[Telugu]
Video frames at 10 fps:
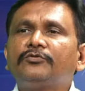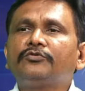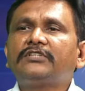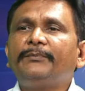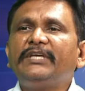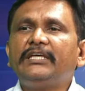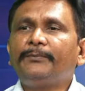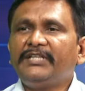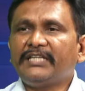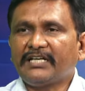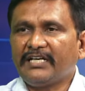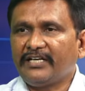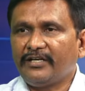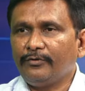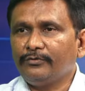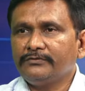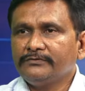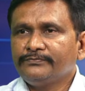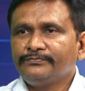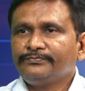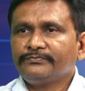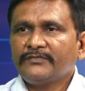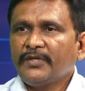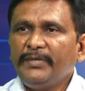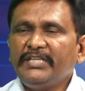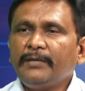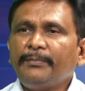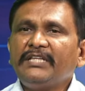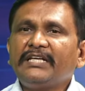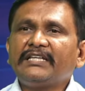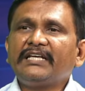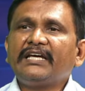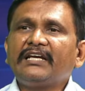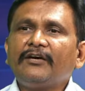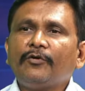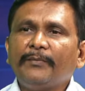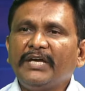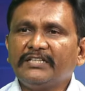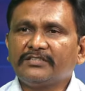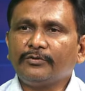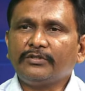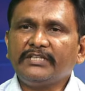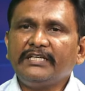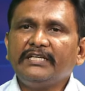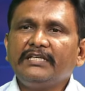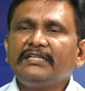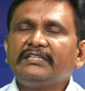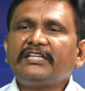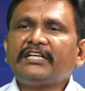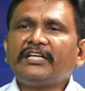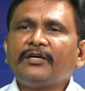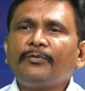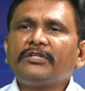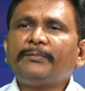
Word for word: చూస్తా బీజేపీని తిట్టలేరు వీళ్ళు బీజేపీని తిడితే కనుక ఒక మైనస్ అవుతుంది తిట్టకపోతే